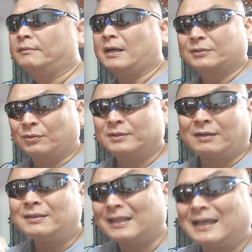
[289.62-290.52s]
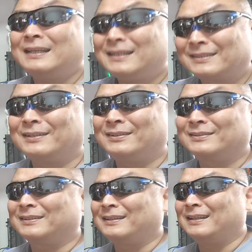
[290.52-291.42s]
まあそんなことはないで
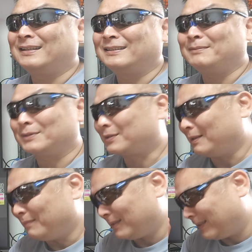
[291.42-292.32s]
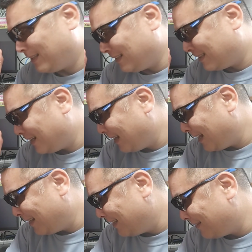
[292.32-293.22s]
しょうってね、でもそれも否定しきれ
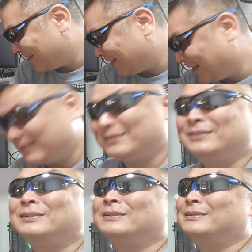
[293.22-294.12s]
ないんだよっていう、